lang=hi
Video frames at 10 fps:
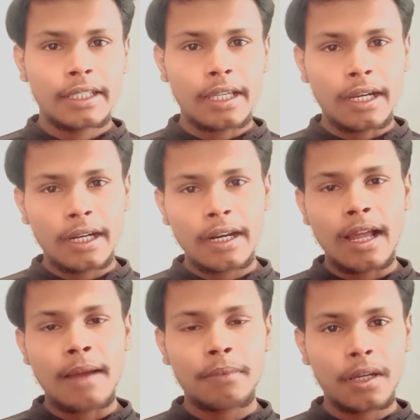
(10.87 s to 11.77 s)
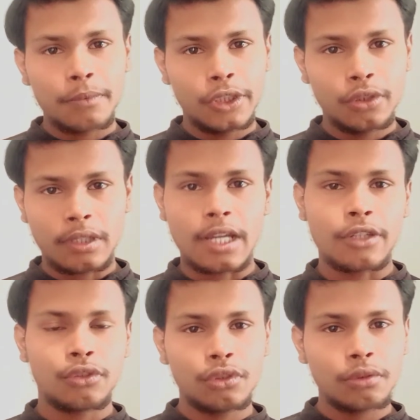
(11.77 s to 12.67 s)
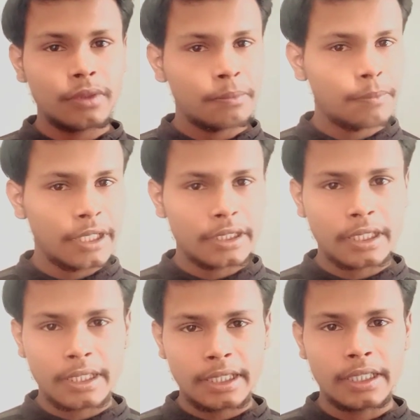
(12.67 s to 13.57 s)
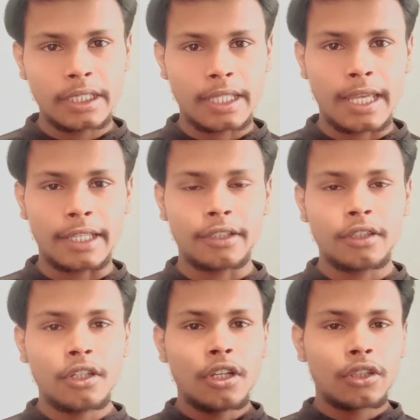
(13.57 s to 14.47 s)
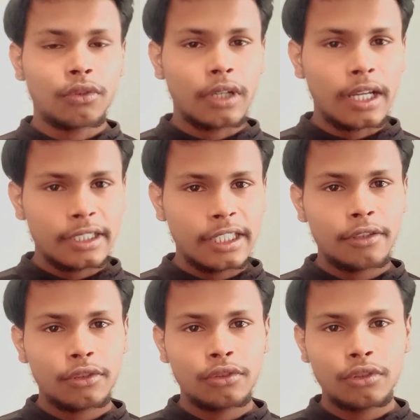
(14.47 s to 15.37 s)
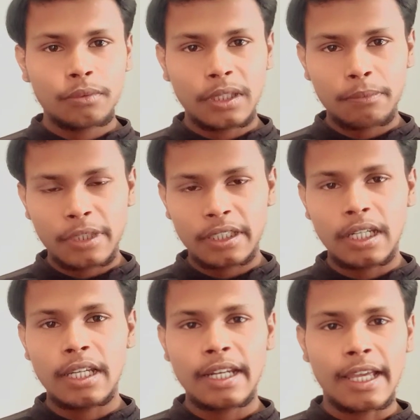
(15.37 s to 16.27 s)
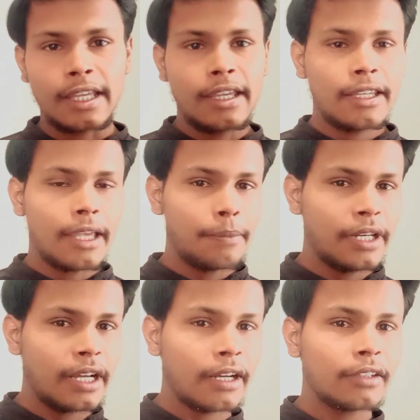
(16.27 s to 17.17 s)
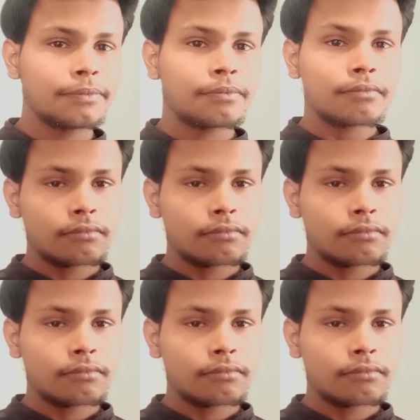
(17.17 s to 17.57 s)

कि अगर आपका वीडियो का यूट्यूब इम्प्रेशन नहीं देता है तो कैसे यूट्यूब से इम्प्रेशन लेना है या फिर अगर